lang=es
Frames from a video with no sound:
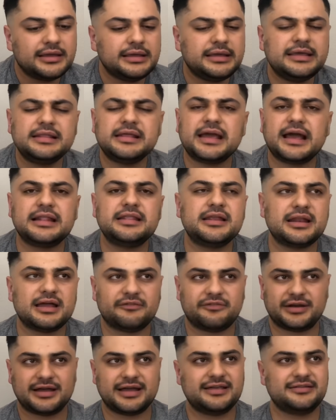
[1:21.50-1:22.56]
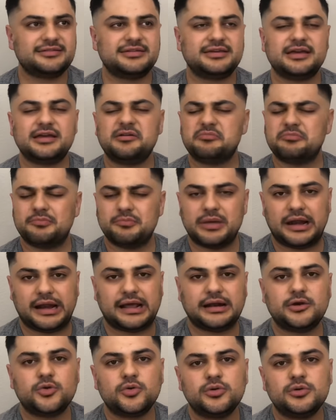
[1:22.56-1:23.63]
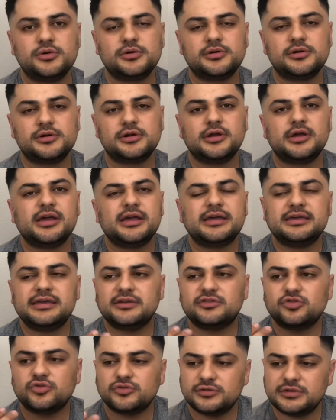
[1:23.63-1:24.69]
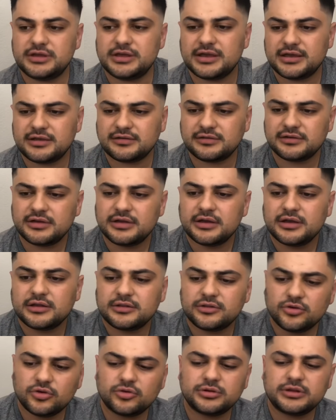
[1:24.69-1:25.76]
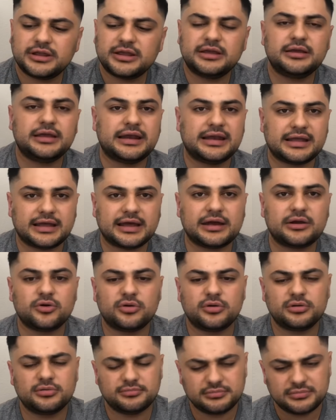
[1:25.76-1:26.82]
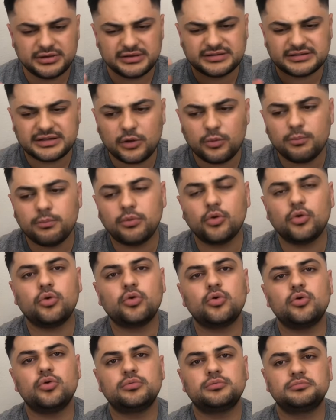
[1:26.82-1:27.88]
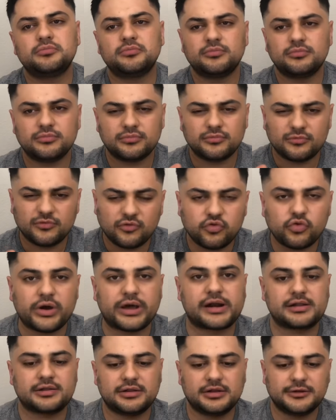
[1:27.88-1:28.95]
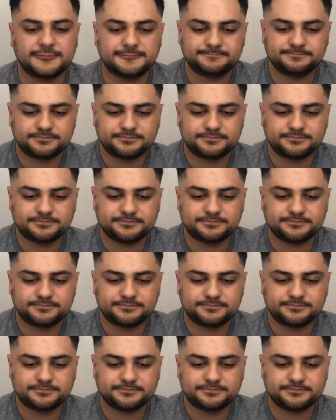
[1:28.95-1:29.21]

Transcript: Ideal de la fragancia, verano y esos días donde el calor está un poco fuerte.